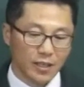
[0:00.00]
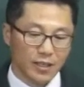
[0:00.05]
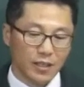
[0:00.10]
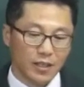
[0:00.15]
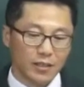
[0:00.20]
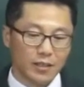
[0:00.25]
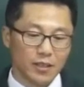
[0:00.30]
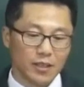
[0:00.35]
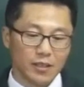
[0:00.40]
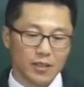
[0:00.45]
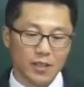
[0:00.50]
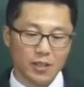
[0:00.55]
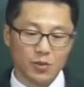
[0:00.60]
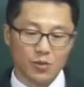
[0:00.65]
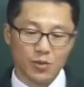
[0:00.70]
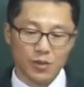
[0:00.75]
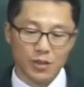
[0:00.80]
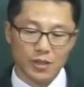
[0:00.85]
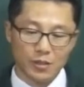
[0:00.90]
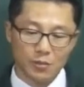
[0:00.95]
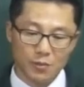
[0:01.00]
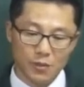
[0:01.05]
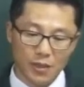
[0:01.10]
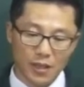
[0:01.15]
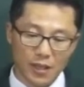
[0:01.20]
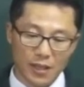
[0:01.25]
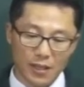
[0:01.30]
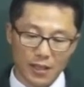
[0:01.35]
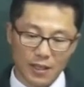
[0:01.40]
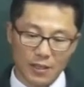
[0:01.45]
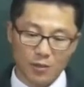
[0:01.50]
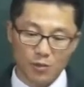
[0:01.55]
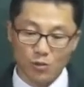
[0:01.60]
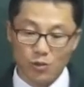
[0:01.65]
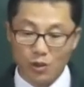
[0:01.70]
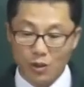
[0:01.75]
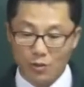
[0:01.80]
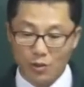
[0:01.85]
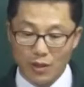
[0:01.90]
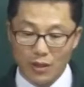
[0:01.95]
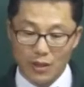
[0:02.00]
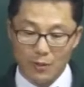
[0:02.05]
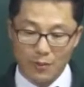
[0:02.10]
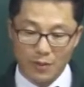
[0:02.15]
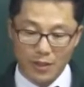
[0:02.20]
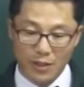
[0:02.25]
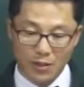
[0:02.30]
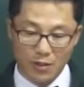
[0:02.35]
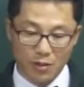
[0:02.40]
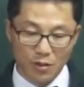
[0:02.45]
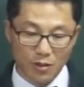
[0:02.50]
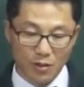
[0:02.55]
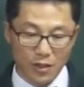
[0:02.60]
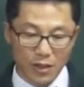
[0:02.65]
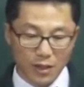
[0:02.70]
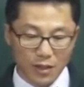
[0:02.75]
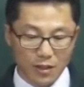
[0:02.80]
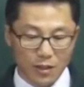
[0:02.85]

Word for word: 연결될 수 있습니다. 라는 주격관계 대명사죠.